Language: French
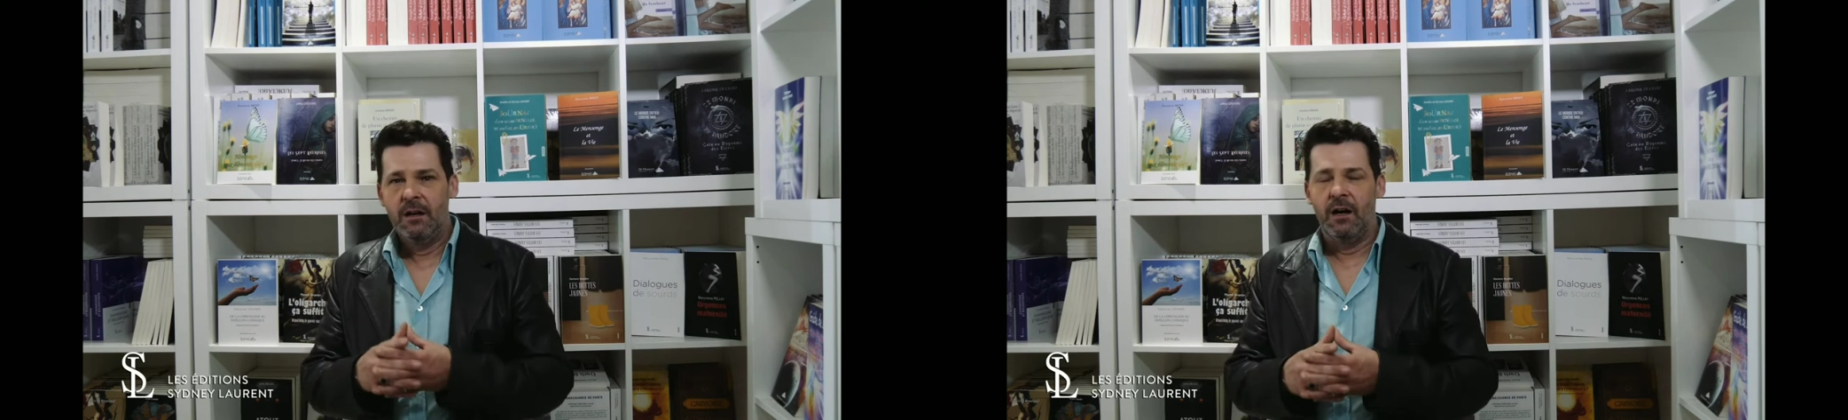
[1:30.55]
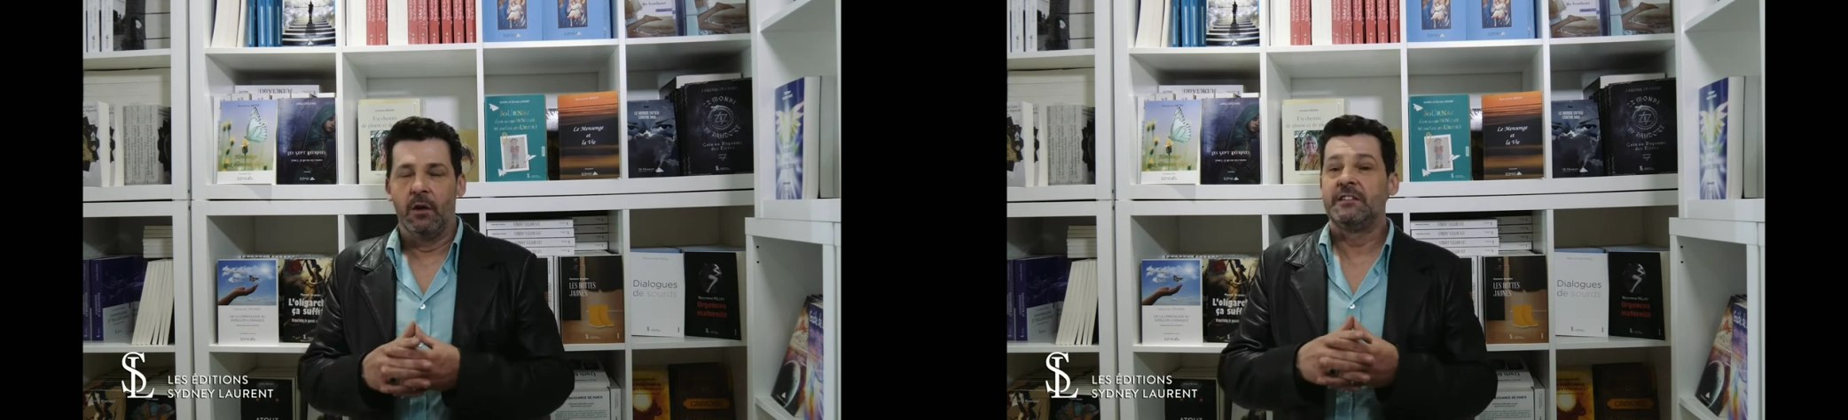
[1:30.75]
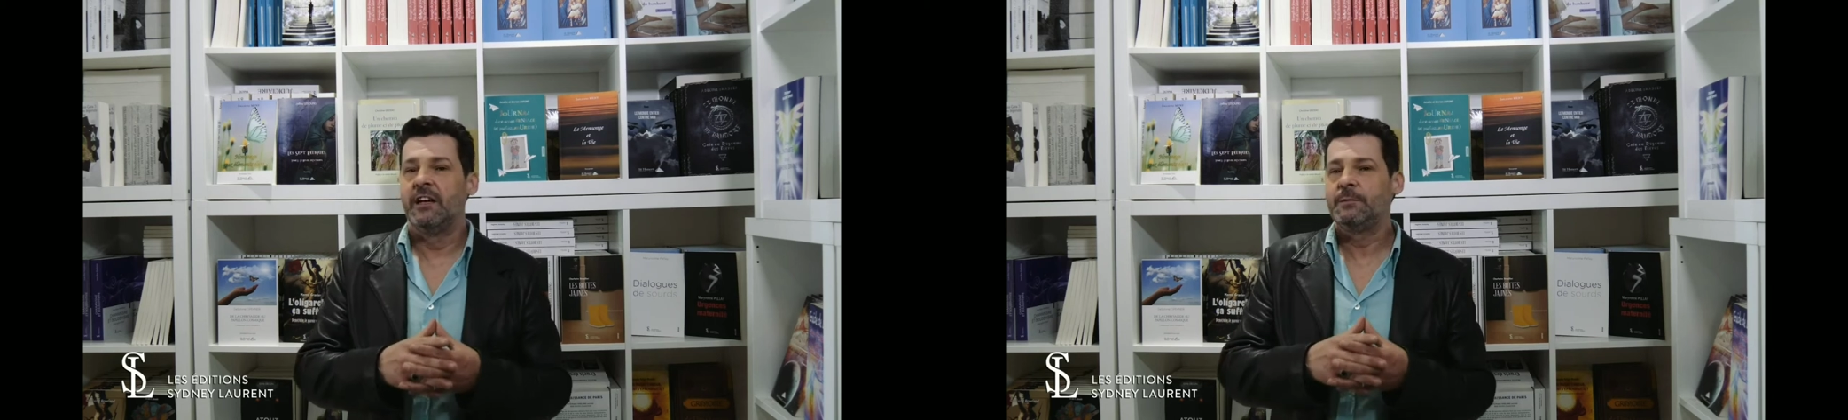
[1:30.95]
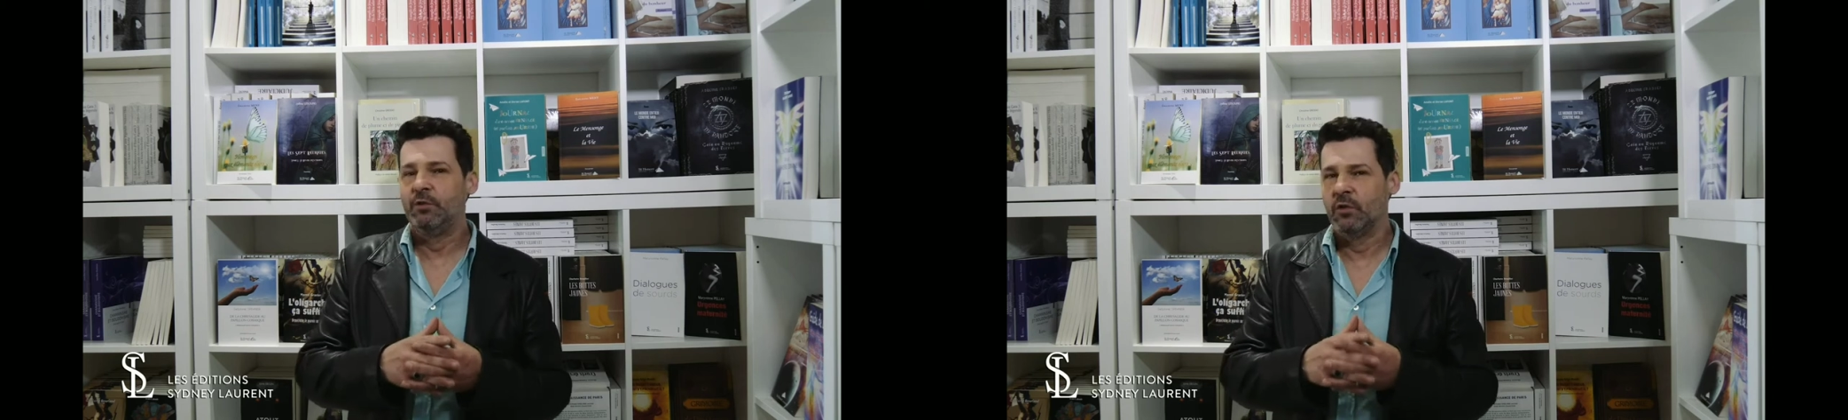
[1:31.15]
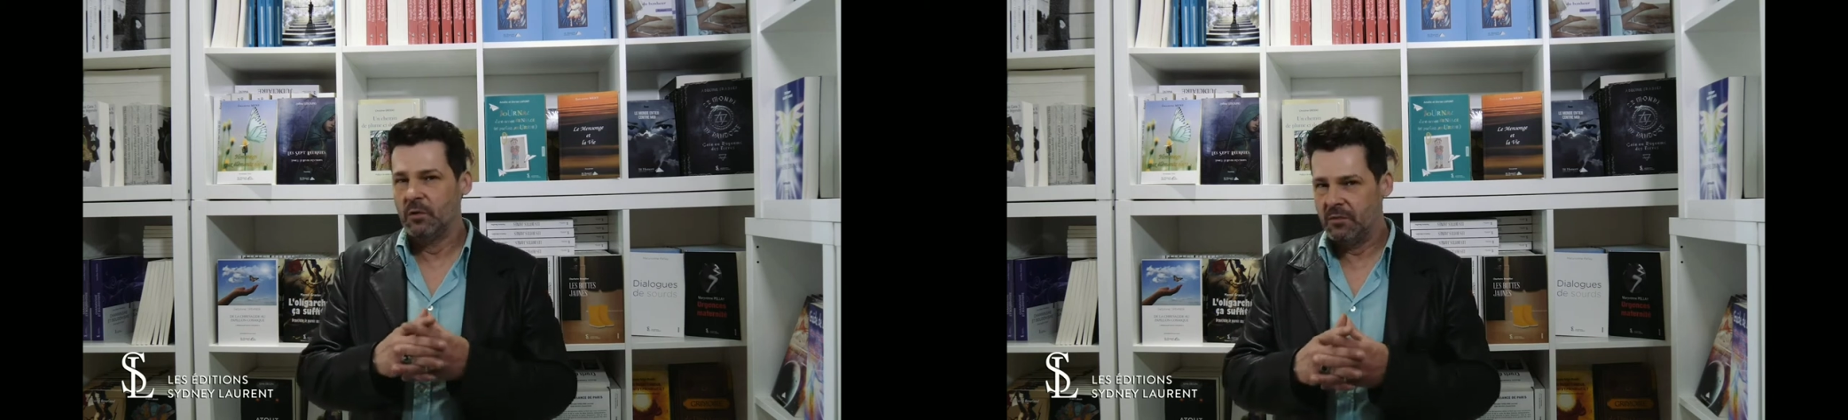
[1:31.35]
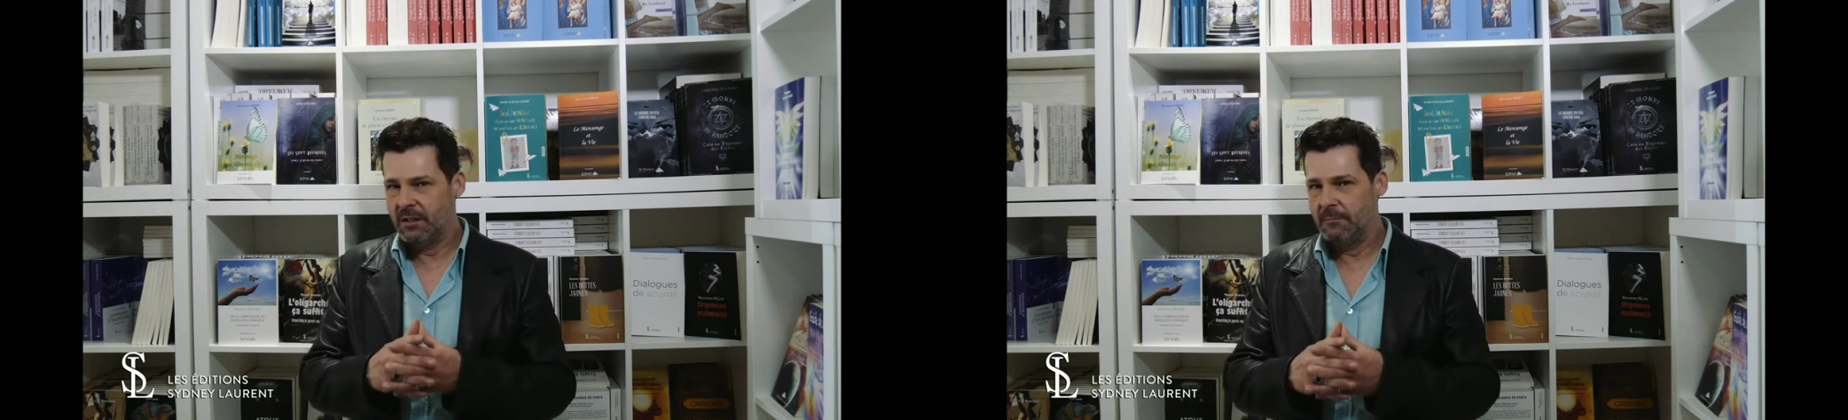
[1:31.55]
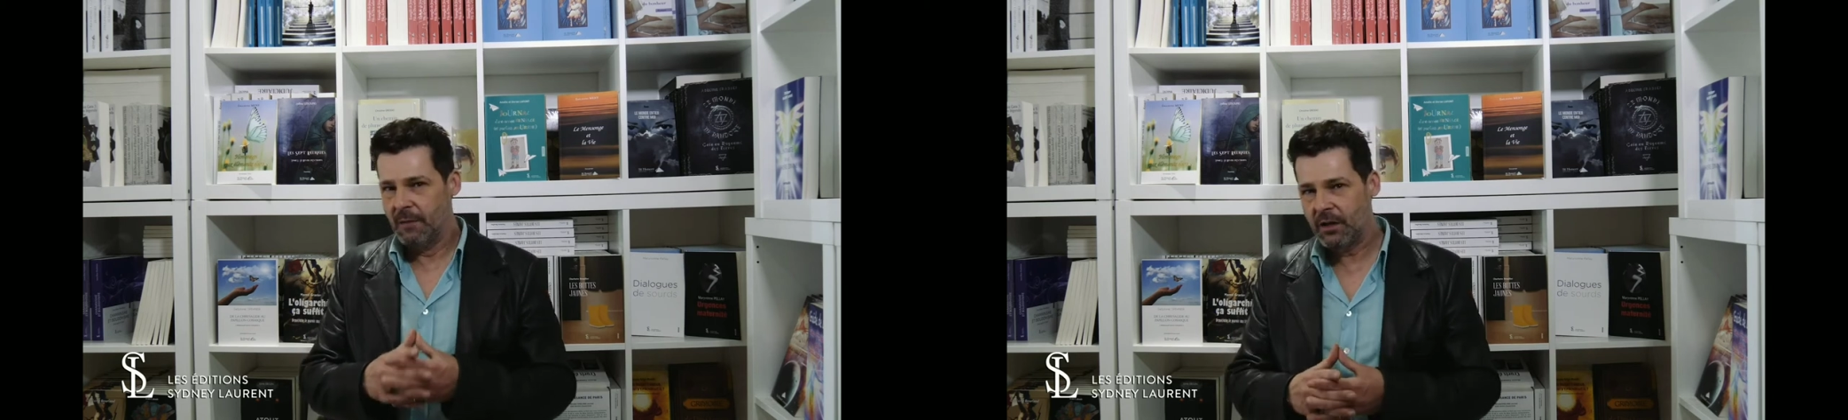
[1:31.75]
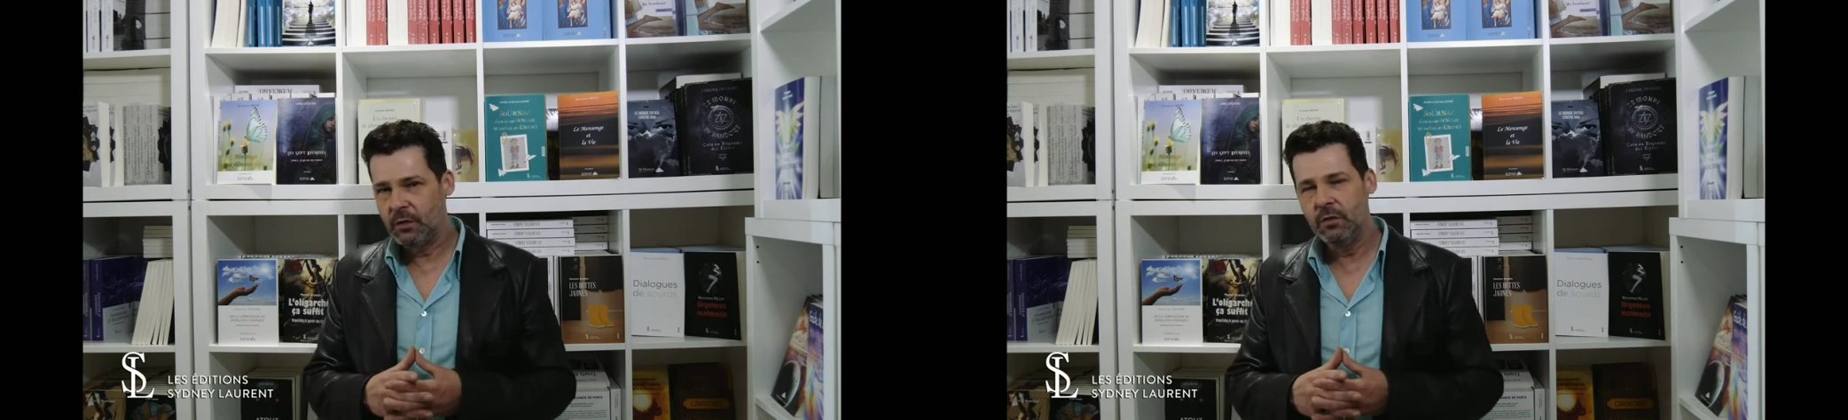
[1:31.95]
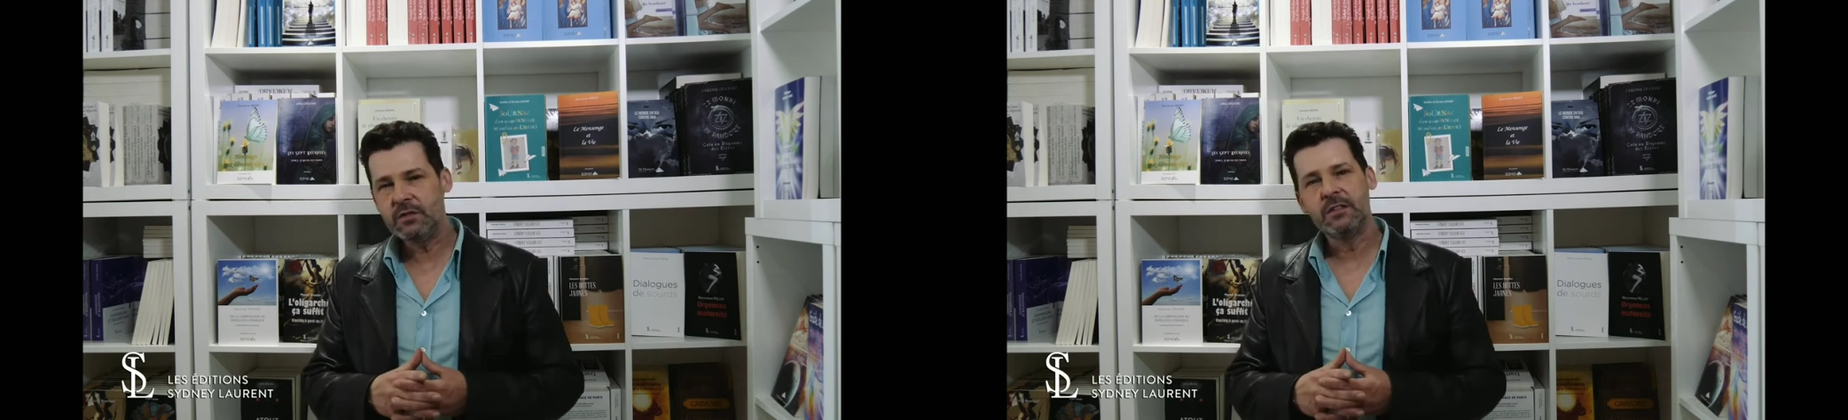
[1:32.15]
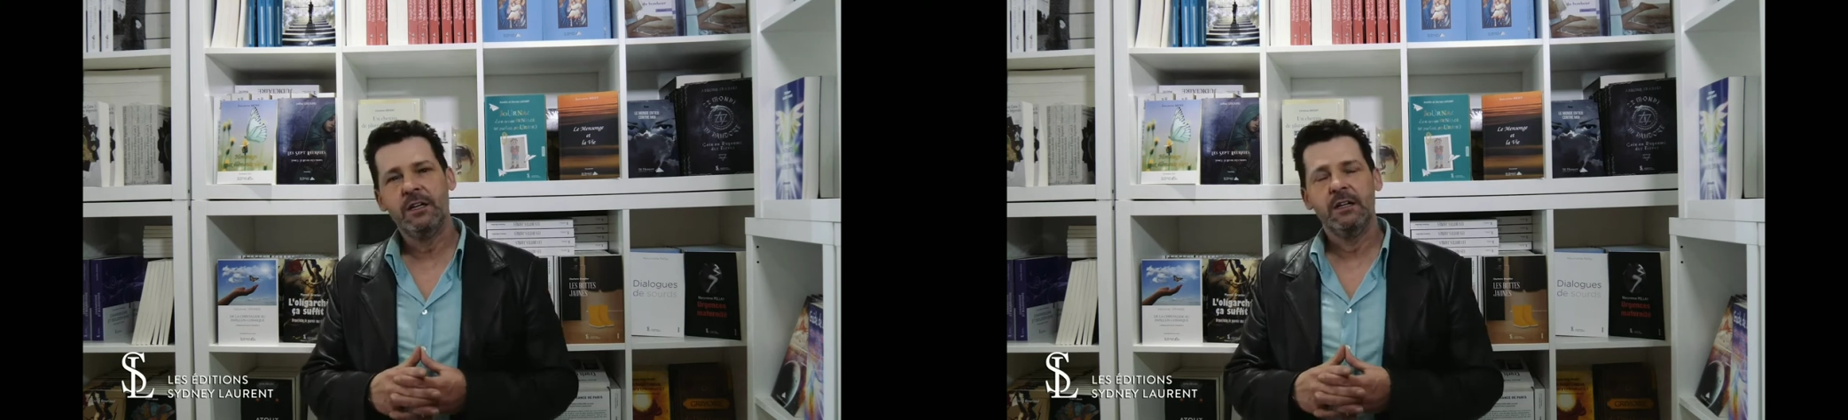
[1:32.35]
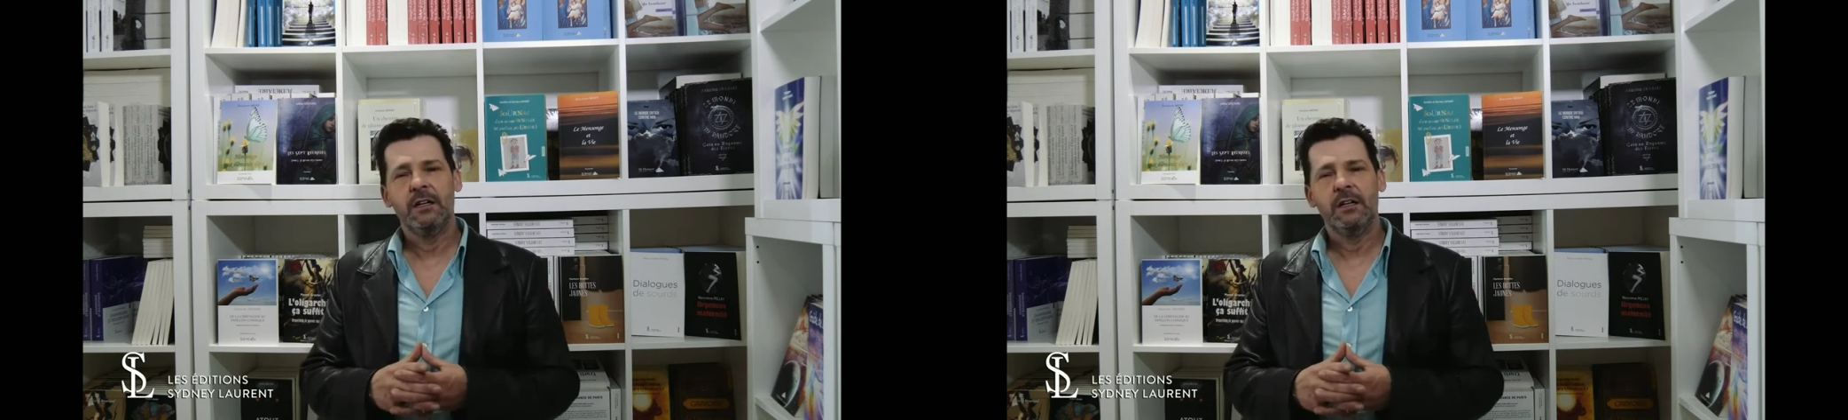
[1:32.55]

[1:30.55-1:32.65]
l'ancien espion nommé Marcus,